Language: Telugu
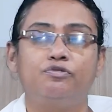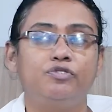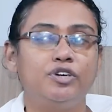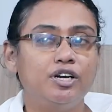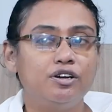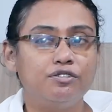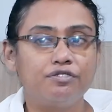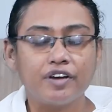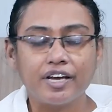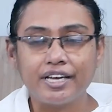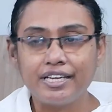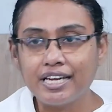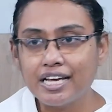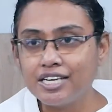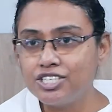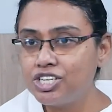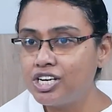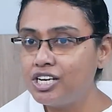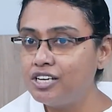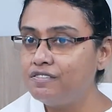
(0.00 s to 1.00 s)
వీళ్ళు
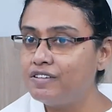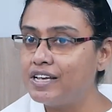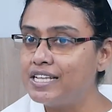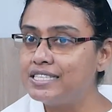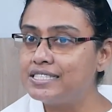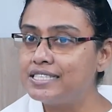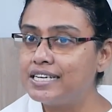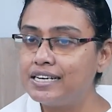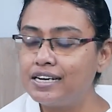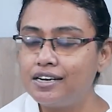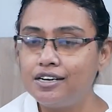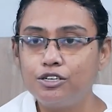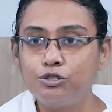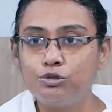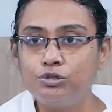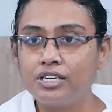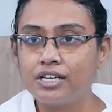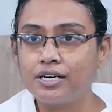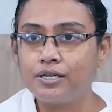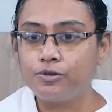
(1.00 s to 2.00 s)
ఫైనాన్షియలీ వెల్ సెటిల్డ్
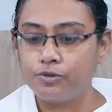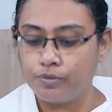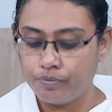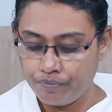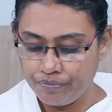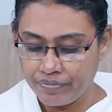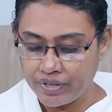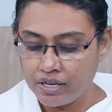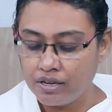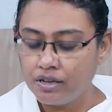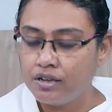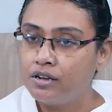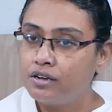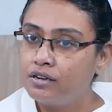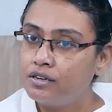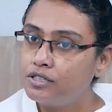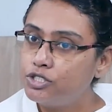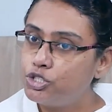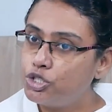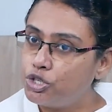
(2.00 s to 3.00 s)
ఉంటారు
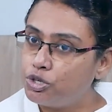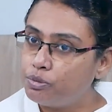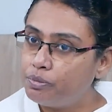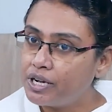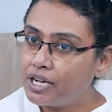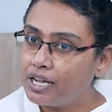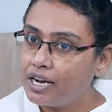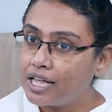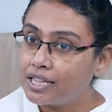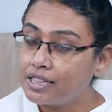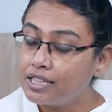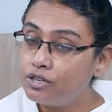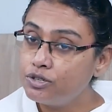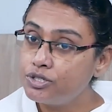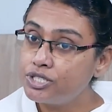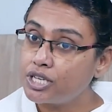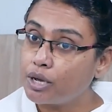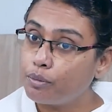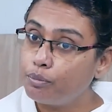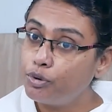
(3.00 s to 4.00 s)
చుట్టుపక్కల
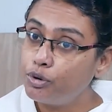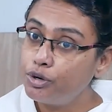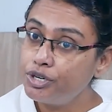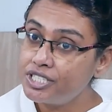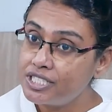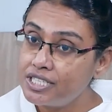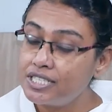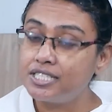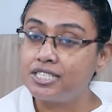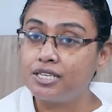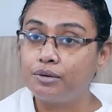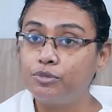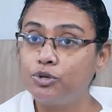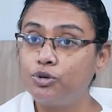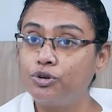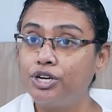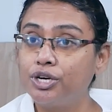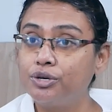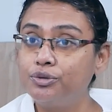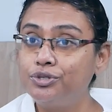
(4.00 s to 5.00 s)
అందరూ సపోర్ట్ సిస్టమ్
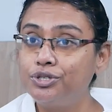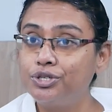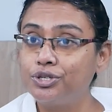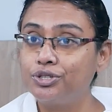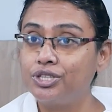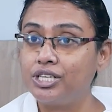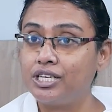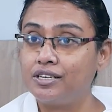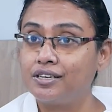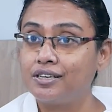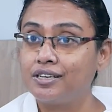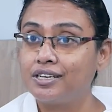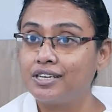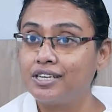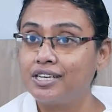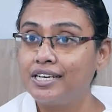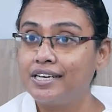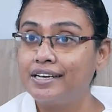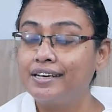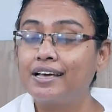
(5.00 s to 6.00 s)
కూడా ఉంటుంది
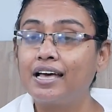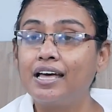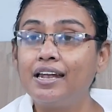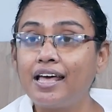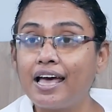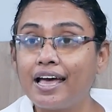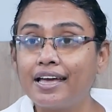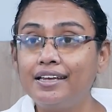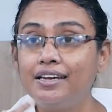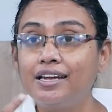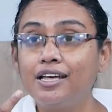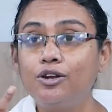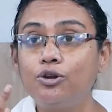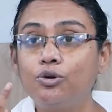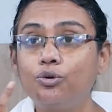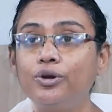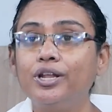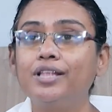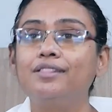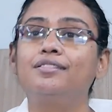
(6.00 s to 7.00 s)
కానీ అయినా
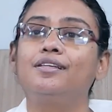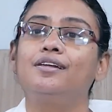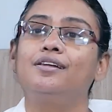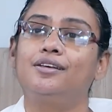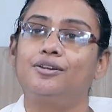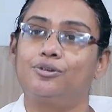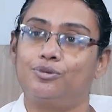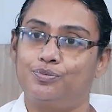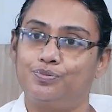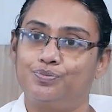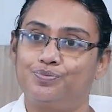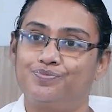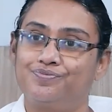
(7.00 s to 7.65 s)
నోరెత్తలేరు